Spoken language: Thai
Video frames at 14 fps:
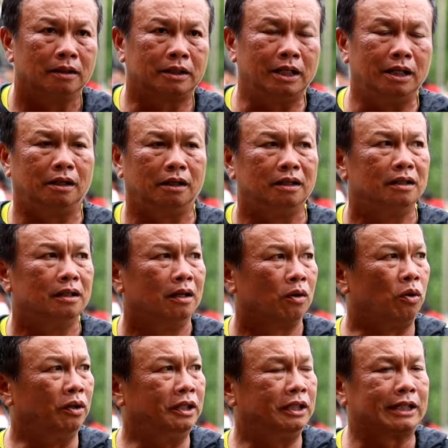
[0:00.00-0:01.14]
ซึ่ง
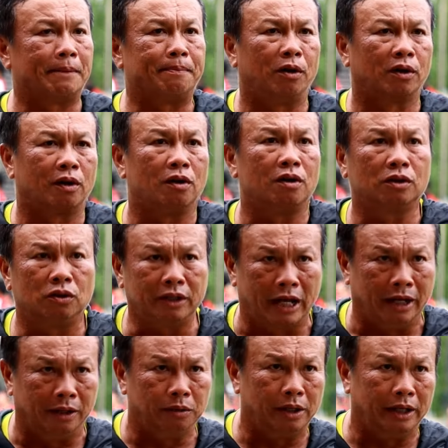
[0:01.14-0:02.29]
คนที่ซัพพอร์ตเขาก็ต้อง
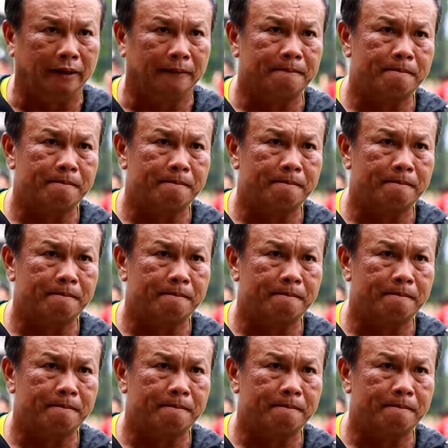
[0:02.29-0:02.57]
เก่งด้วย